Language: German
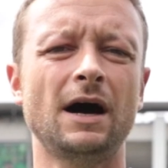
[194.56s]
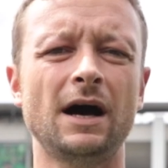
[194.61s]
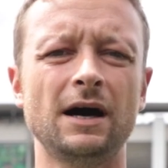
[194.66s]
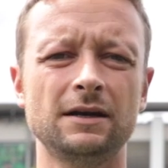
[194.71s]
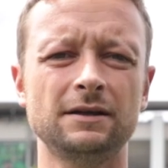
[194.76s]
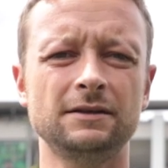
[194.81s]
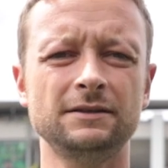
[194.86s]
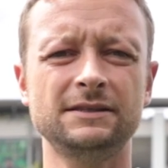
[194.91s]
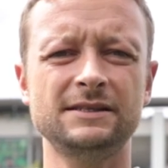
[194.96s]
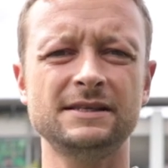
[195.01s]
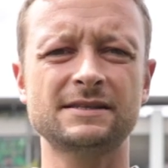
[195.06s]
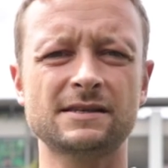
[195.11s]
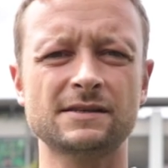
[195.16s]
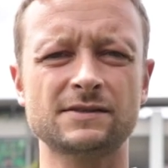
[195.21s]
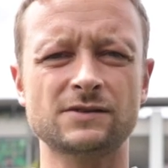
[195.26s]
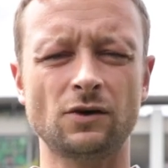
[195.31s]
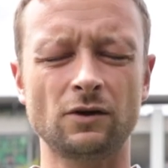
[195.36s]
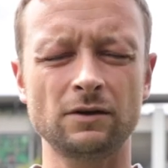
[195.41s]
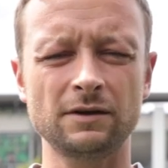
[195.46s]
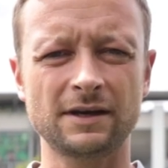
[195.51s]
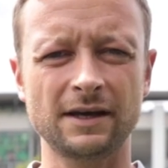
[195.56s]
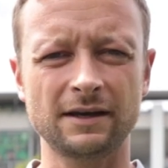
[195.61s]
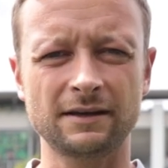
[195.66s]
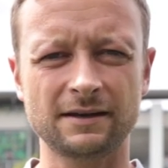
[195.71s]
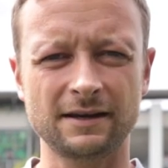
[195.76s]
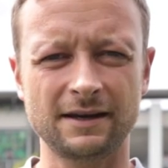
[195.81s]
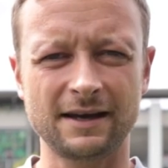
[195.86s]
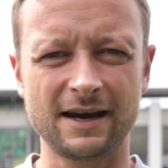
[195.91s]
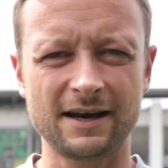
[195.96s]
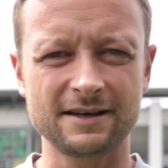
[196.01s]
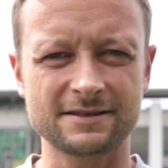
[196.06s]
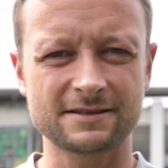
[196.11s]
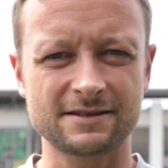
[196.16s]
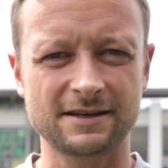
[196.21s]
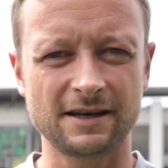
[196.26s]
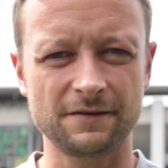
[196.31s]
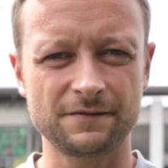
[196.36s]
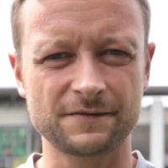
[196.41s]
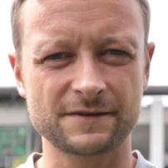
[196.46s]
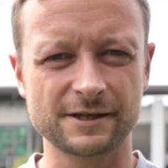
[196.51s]
Male die Saison gegen den
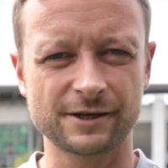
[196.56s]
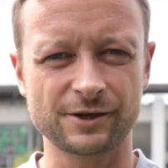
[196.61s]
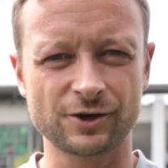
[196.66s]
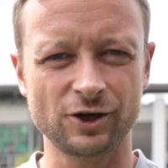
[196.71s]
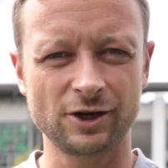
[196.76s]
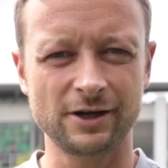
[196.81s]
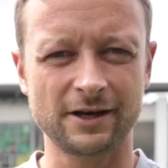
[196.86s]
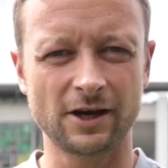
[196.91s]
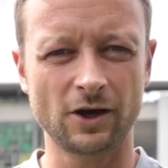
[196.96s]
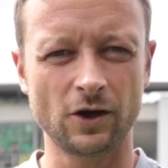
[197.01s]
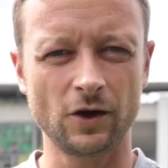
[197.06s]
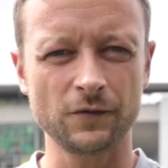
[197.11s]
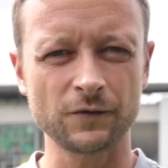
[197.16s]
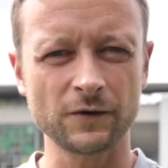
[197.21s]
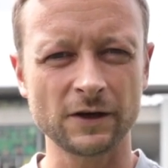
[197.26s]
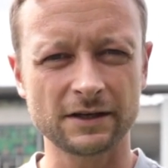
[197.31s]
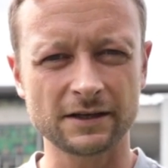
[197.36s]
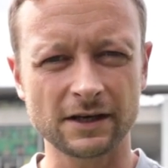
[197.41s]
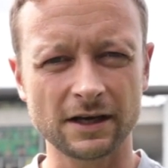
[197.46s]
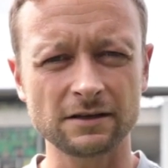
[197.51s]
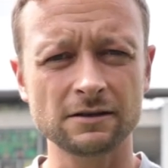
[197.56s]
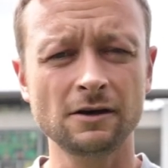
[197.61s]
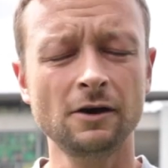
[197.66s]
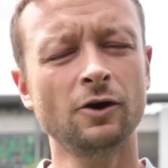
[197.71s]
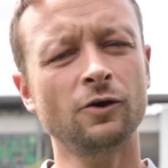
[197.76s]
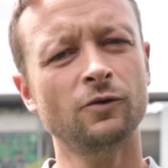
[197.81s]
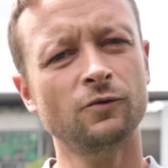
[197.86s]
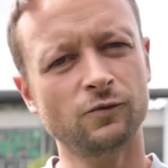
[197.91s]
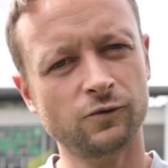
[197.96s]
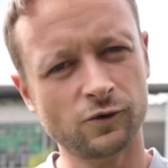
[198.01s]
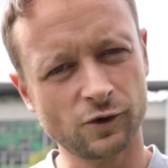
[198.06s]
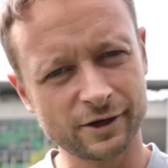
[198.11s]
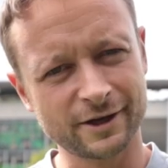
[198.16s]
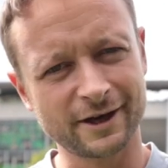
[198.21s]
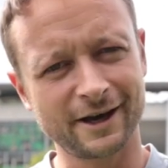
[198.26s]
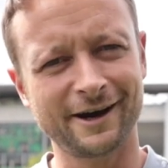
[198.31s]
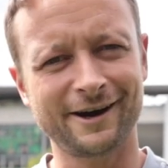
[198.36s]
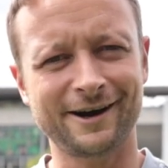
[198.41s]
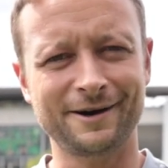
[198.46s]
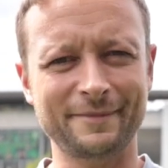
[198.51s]
ersten FC Köln eröffnet hat,
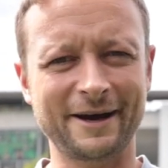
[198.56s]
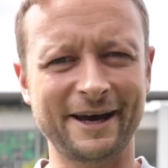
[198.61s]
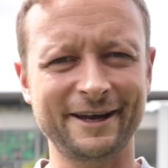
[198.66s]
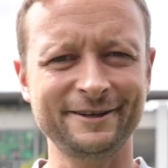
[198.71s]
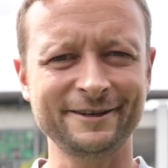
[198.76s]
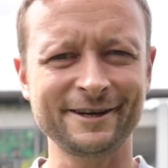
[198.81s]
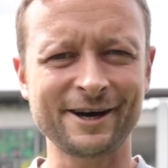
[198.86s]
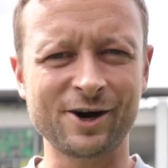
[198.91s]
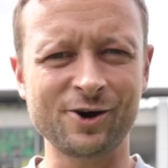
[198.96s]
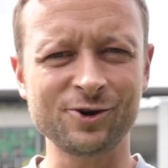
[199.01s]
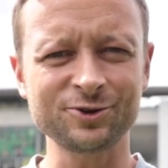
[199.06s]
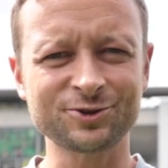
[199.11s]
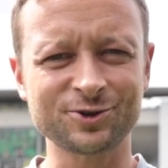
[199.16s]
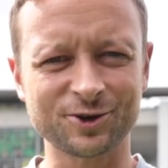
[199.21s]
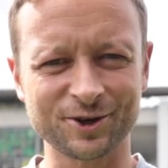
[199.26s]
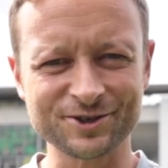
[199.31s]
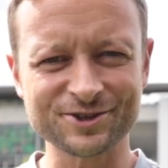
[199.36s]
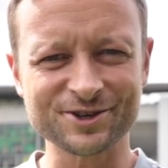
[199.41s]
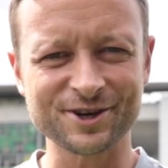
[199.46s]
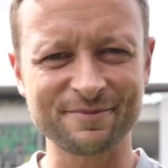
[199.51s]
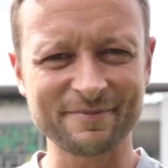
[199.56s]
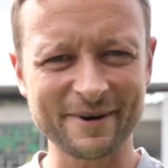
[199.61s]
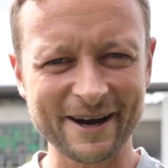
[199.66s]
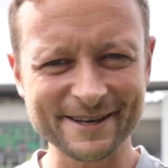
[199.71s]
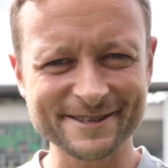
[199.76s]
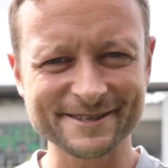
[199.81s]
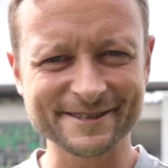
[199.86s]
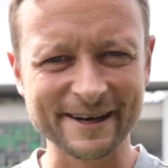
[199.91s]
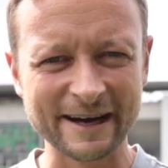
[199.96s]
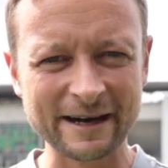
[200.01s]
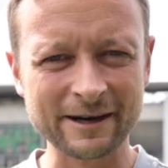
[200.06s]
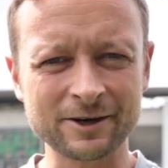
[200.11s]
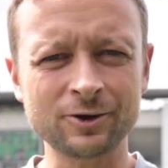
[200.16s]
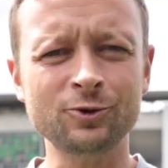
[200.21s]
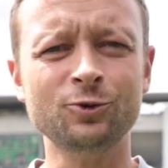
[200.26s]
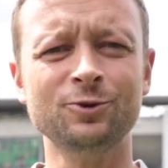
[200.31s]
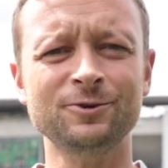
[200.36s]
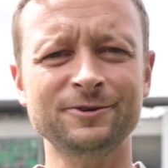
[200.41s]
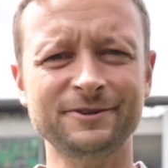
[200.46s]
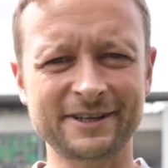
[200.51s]
wurde er am Ende auch deutscher Meister.
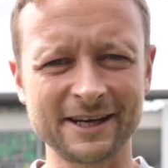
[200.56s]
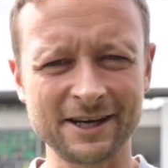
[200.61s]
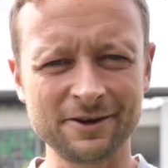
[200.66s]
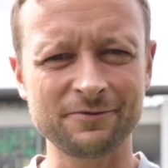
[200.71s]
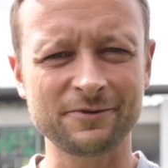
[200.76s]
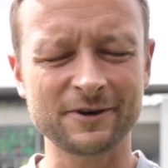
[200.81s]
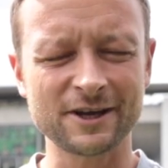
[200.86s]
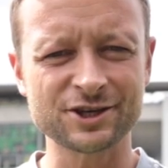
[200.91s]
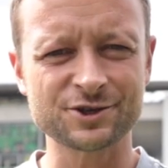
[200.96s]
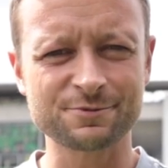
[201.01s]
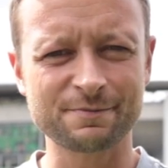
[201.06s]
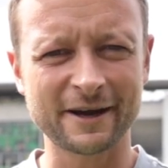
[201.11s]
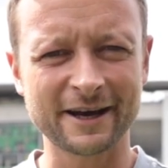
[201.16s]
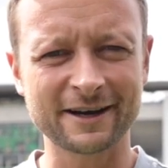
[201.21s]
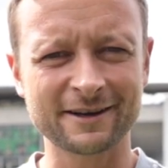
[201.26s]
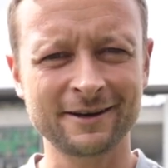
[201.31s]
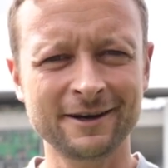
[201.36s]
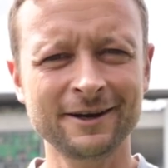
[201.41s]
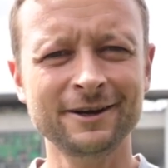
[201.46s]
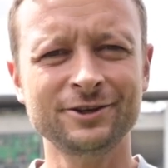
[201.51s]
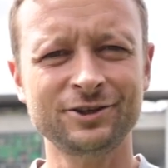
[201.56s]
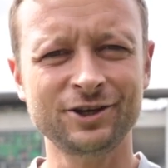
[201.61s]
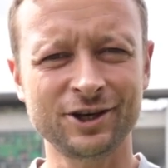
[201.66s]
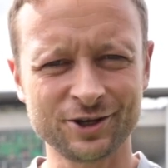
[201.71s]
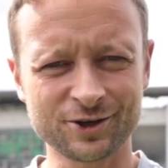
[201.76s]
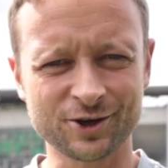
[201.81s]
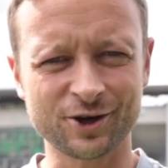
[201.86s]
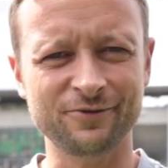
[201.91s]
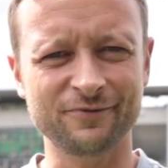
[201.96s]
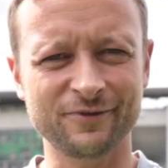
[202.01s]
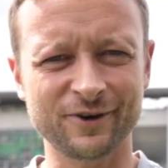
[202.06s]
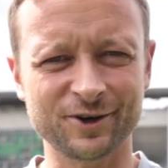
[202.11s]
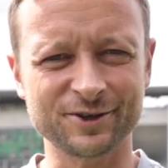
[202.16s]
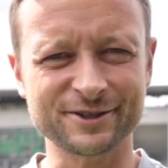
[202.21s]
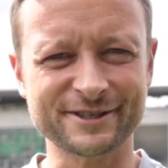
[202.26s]
Und den Flashback, den gönnen wir